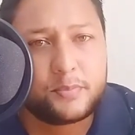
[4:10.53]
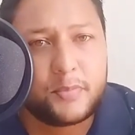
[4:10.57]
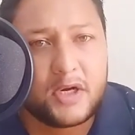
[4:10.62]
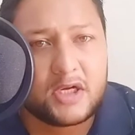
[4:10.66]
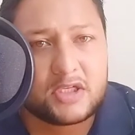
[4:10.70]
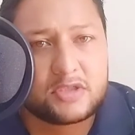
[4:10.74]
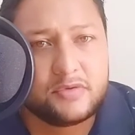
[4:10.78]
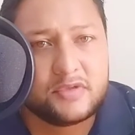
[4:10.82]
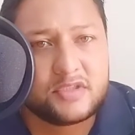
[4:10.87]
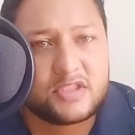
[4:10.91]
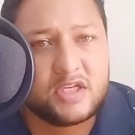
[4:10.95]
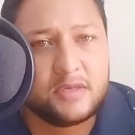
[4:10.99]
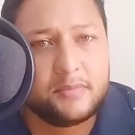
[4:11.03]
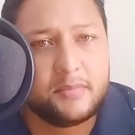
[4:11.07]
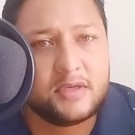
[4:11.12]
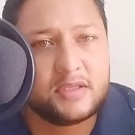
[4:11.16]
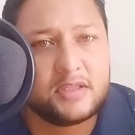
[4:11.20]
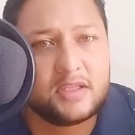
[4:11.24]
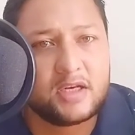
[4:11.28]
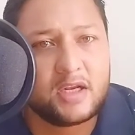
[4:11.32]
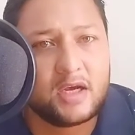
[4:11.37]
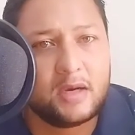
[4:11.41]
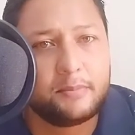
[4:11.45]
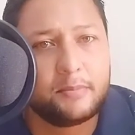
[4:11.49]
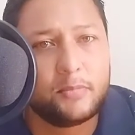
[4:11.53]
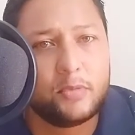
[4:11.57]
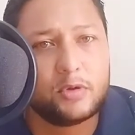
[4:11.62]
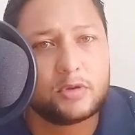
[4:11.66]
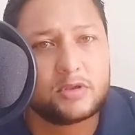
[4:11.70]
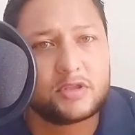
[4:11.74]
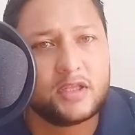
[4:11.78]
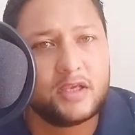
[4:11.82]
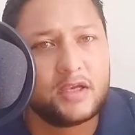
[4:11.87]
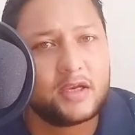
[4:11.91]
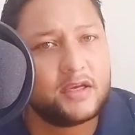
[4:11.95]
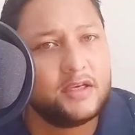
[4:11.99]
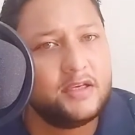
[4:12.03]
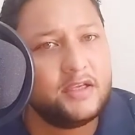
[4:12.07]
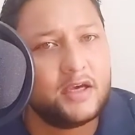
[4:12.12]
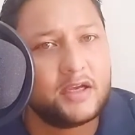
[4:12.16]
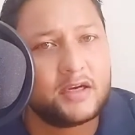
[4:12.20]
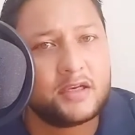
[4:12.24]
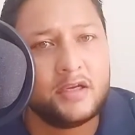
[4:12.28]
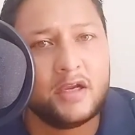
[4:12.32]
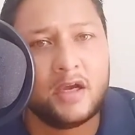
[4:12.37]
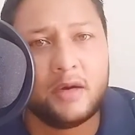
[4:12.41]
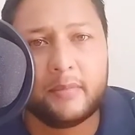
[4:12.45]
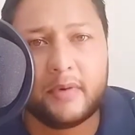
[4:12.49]
पाँचवें छः दिन हम बोलते हैं कि
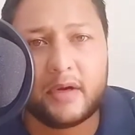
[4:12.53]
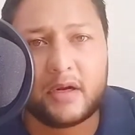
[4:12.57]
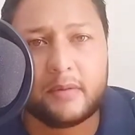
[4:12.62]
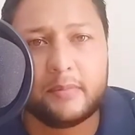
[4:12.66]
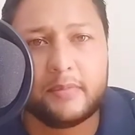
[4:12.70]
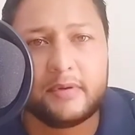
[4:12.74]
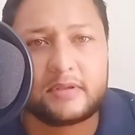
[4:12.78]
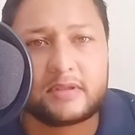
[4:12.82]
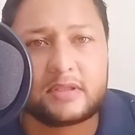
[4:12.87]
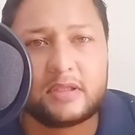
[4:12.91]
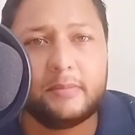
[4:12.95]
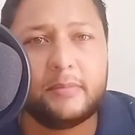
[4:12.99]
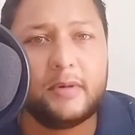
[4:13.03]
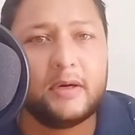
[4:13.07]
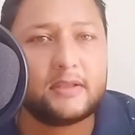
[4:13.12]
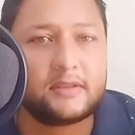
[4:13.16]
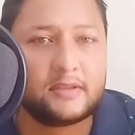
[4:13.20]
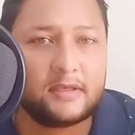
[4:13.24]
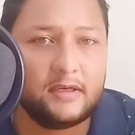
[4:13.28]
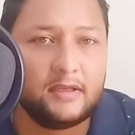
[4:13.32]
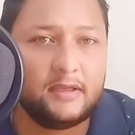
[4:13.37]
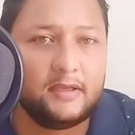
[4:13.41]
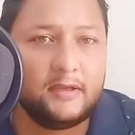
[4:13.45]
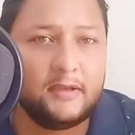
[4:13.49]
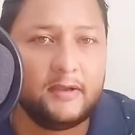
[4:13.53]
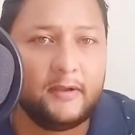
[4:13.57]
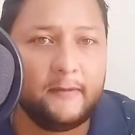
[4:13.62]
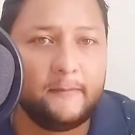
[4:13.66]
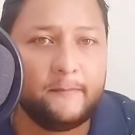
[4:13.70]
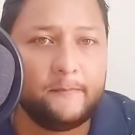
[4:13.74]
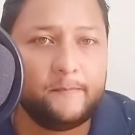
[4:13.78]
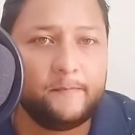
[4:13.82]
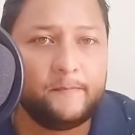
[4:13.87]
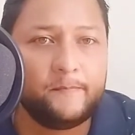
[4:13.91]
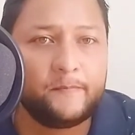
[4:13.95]
यार ये हमारे बस की बात नहीं है